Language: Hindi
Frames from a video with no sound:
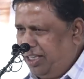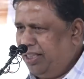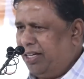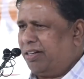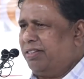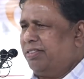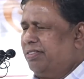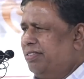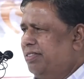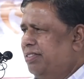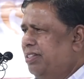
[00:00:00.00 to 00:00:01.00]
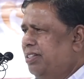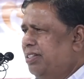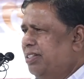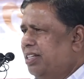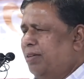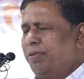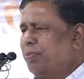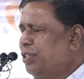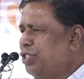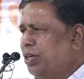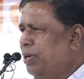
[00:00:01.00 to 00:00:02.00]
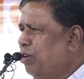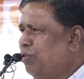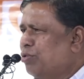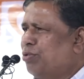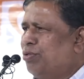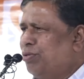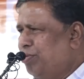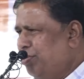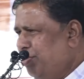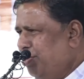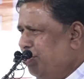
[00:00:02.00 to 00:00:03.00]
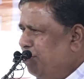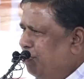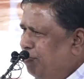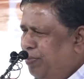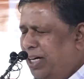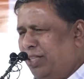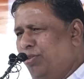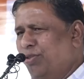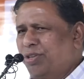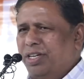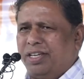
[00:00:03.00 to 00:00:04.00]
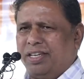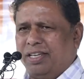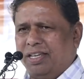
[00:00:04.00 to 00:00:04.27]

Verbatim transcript: अंदर आप अपनी सीमाओं को मान लोगे